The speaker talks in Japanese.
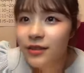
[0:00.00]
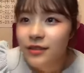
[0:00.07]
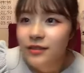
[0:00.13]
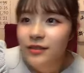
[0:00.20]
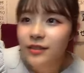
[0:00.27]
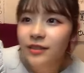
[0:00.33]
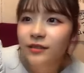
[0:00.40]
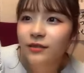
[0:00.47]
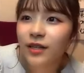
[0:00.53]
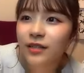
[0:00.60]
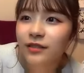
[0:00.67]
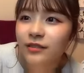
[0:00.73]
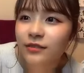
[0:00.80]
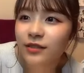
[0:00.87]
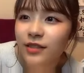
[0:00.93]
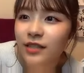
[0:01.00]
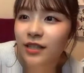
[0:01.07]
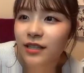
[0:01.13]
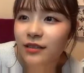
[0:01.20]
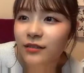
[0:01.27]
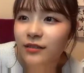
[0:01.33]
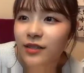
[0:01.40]
次の枠こちら
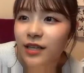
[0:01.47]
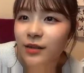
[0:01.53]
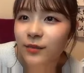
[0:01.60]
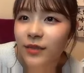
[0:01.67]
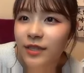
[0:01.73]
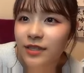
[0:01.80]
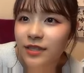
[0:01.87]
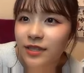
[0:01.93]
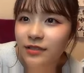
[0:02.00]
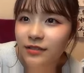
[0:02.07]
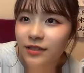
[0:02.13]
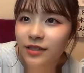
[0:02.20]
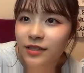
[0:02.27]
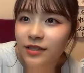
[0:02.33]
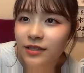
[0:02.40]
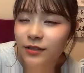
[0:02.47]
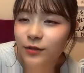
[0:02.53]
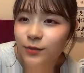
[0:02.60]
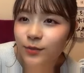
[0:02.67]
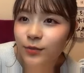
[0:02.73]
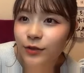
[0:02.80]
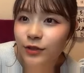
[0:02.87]
でございます21時10
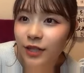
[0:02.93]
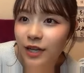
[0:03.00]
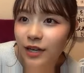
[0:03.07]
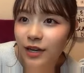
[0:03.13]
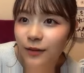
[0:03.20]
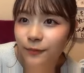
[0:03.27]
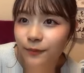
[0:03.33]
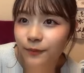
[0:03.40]
分からよ